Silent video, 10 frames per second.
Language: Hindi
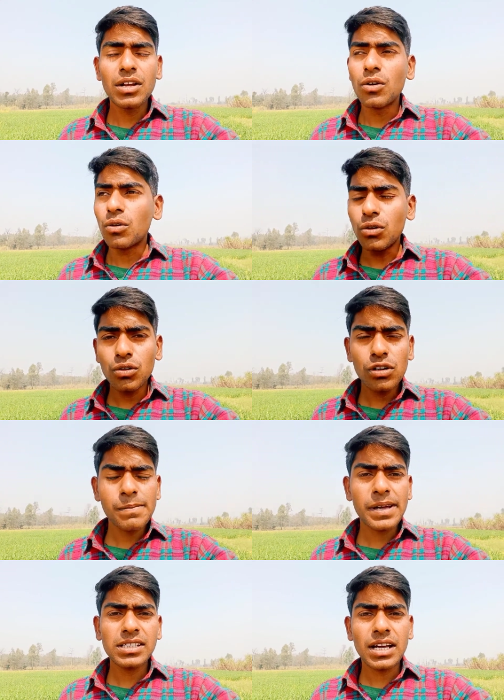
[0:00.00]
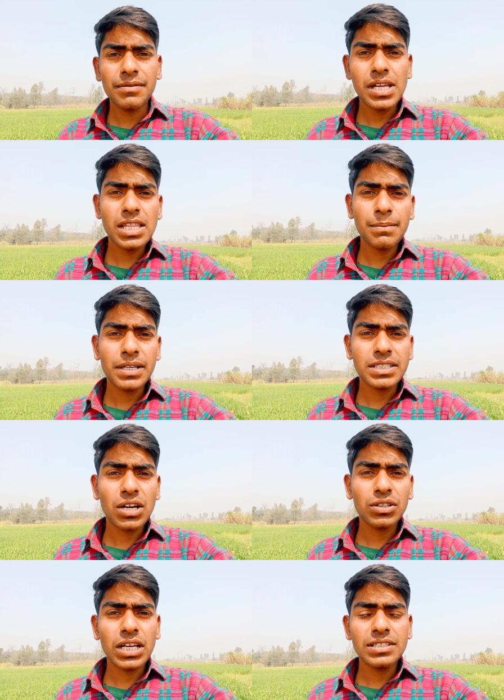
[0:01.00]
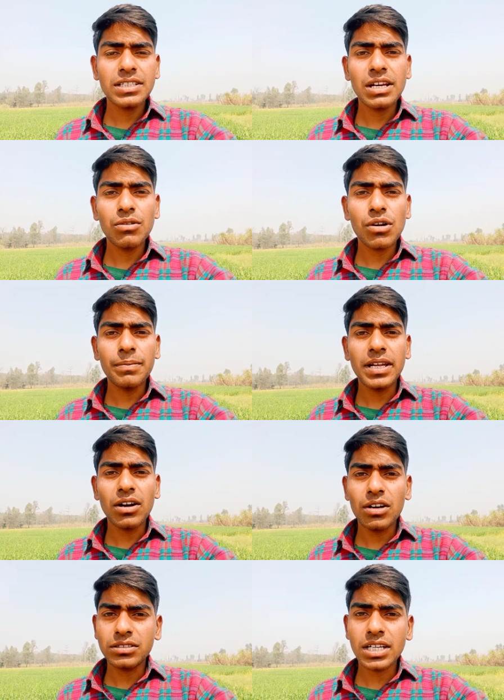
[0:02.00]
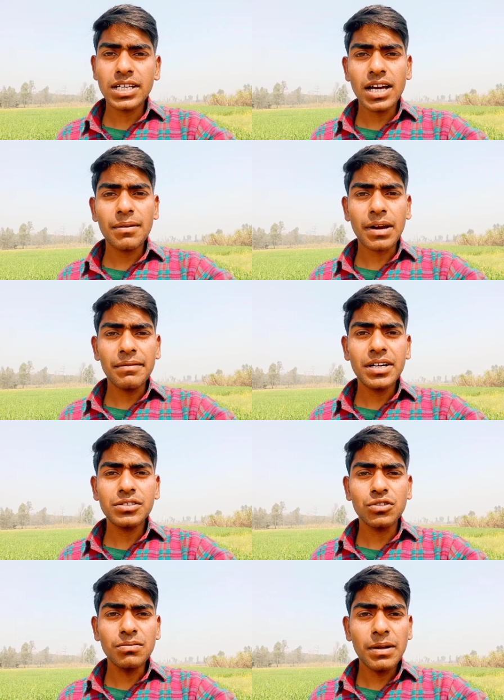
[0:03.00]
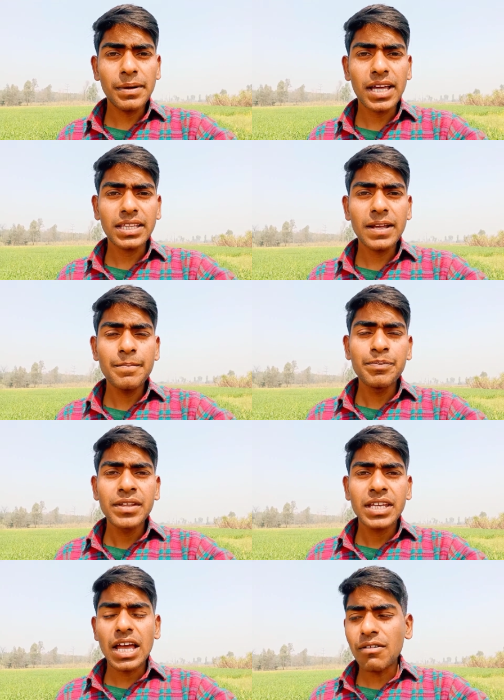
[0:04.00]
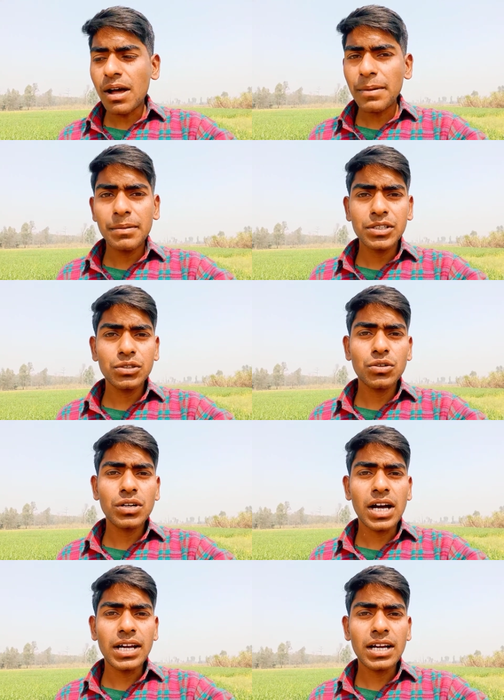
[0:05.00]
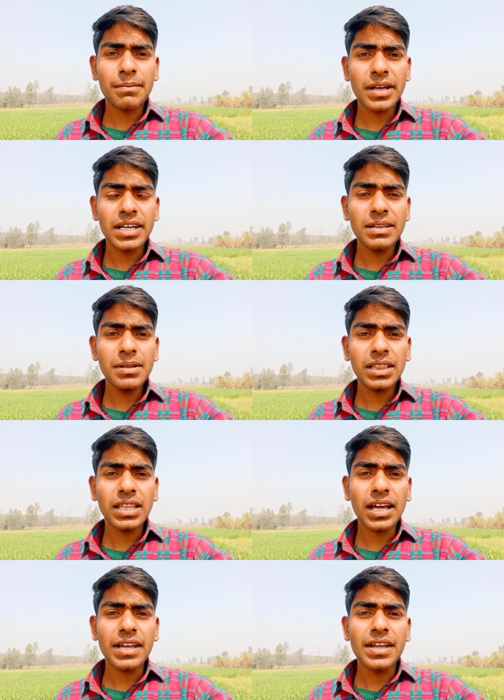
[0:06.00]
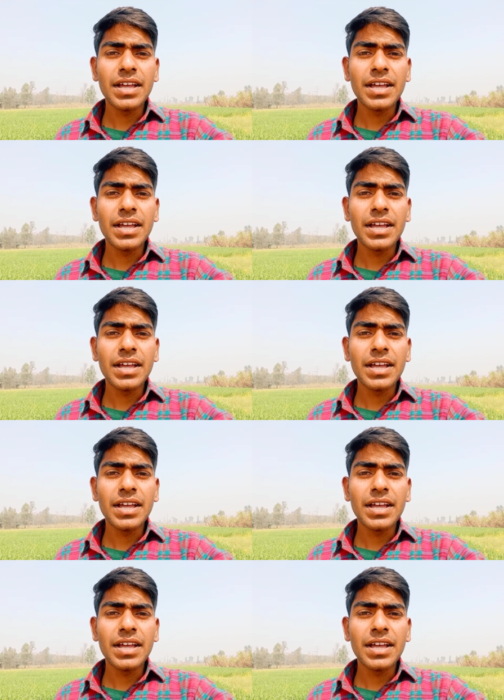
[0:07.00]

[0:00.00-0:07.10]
उन लोगों के पास काफ़ी ज़्यादा पैसा होता है इसलिए वो अपने हॉस्टल या प्राइवेट स्कूल में पढ़ाते हैं क्या वहाँ पर बच्चों को खाना कपड़ा नहीं मिलता है